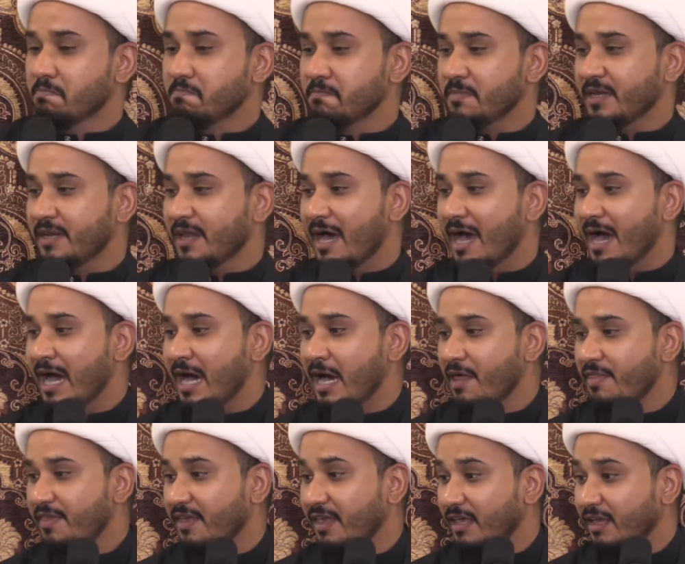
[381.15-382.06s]
من
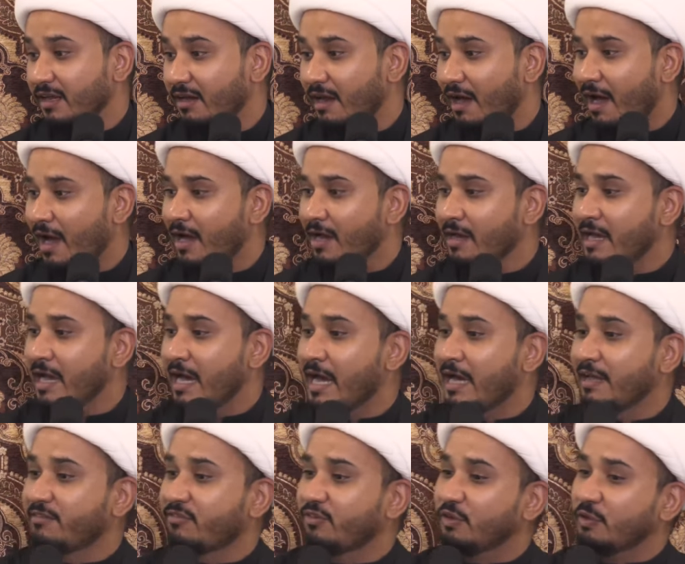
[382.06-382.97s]
هذه الحياة